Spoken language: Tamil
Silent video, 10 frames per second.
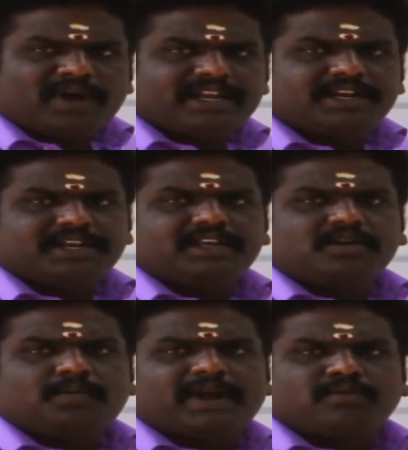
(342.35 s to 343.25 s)
பன்னெண்டு
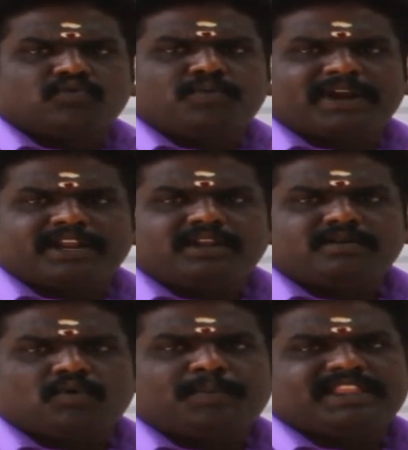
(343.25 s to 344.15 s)
பன் மூ பன்னெண்டு
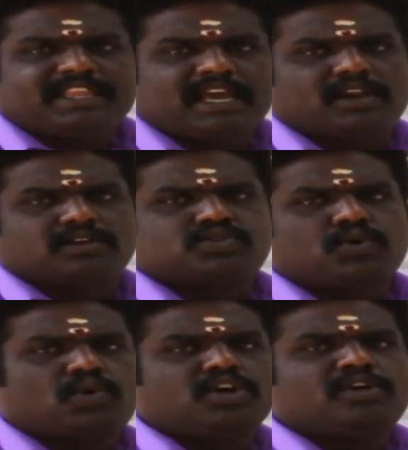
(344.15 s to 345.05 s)
முப்பத்தி ஆறு ஸோ
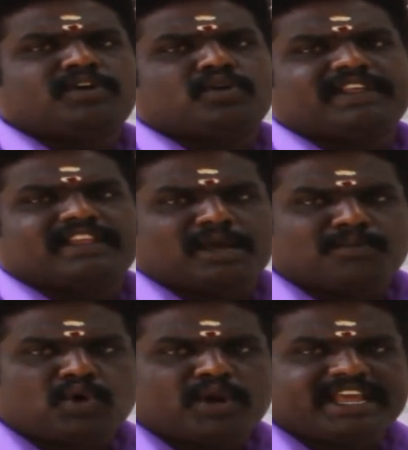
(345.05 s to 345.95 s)
கொடுக்கப்பட்டுள்ள இந்த
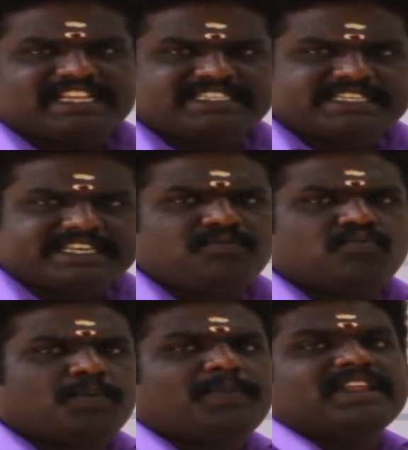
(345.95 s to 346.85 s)
நம்பரோட ஹெச்சிஎஃப்
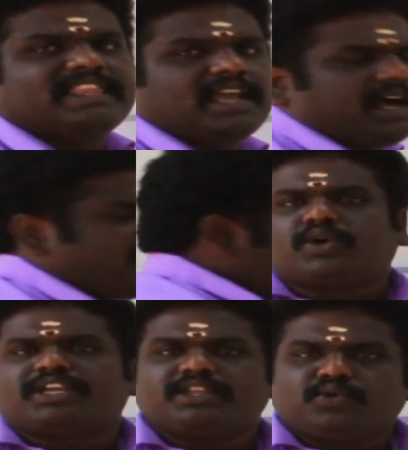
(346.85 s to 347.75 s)
முப்பத்தி ஆறு ஸோ
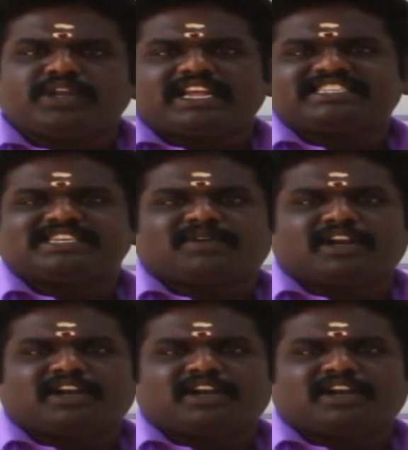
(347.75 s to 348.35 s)
இதுக்கும் எல்சிஎம்